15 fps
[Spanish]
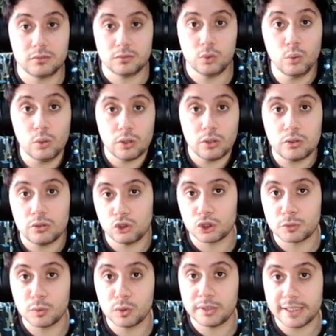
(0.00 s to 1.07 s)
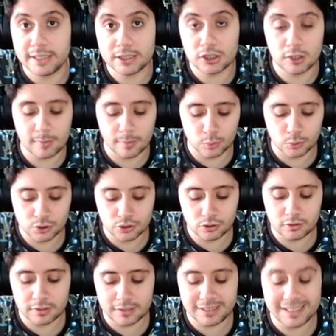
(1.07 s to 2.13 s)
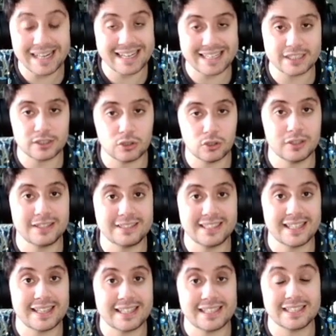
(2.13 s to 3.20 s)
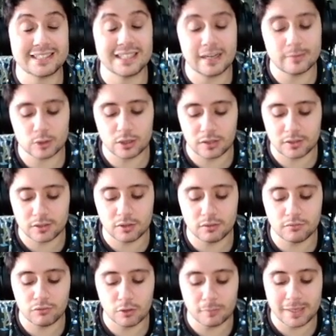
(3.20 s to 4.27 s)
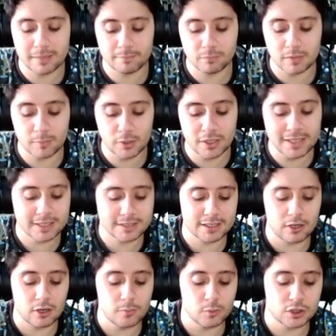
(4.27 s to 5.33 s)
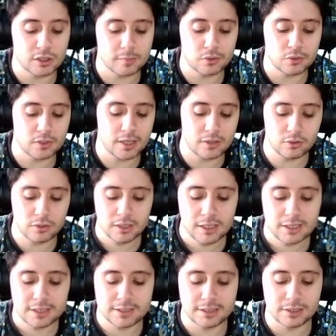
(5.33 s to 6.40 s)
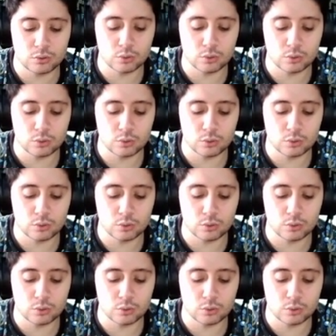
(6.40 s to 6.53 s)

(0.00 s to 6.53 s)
uno, dos multis como mucho y el resto de tiradas las tengamos que hacer con forma de monedas, que como os he mencionado, si tú